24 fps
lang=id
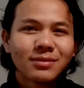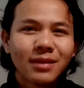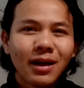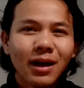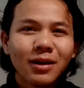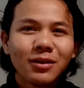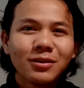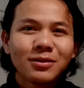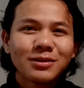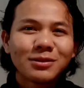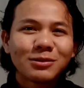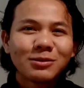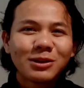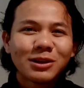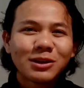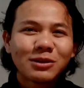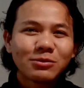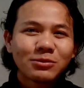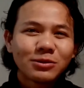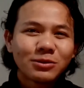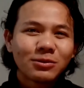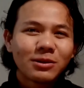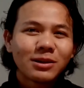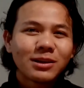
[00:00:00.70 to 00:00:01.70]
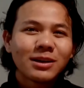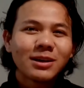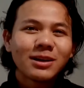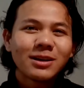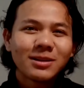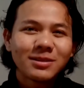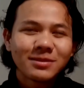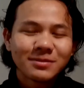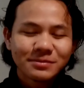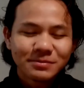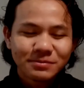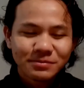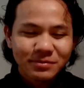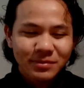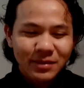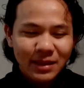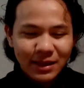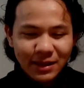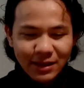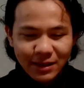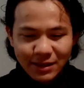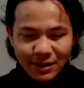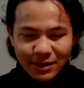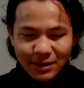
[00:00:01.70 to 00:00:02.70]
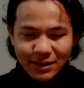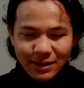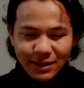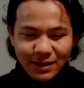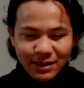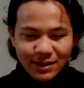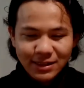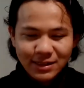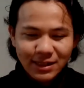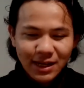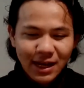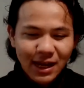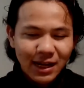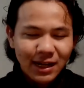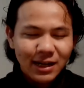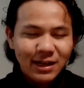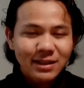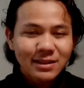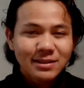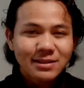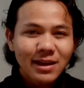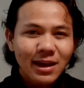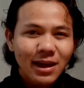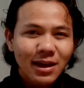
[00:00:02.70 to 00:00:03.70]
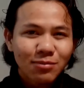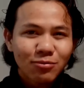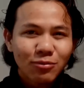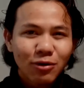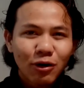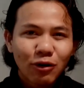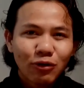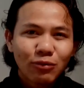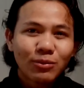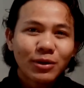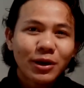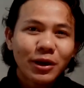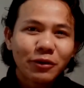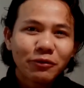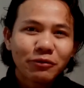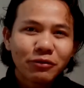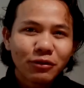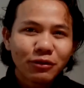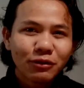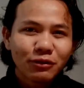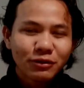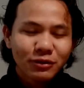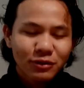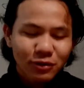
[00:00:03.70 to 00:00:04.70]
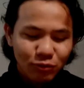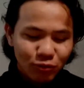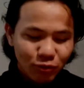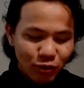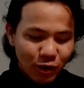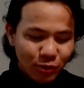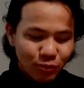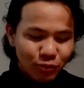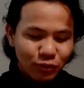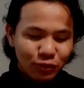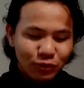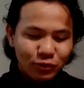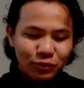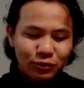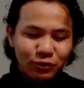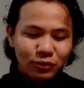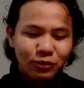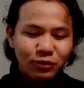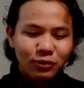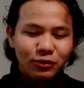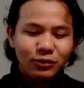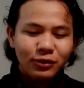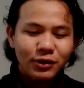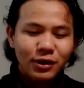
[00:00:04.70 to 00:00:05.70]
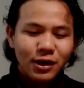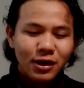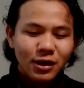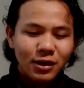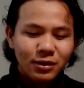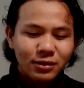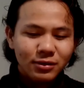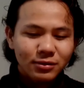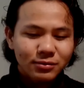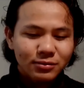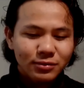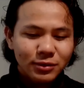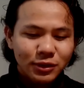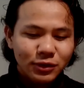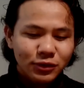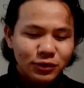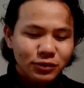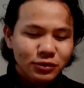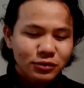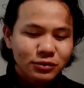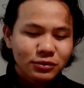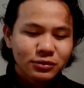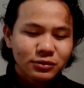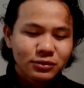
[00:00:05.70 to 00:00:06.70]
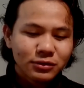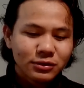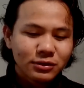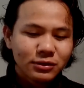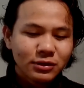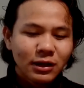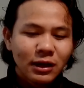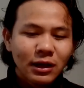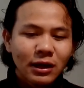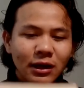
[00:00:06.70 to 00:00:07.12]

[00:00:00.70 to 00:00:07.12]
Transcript: Halo, assalamualaikum semuanya. Eh, hari ini saya mau mereview sebuah buku yang berjudul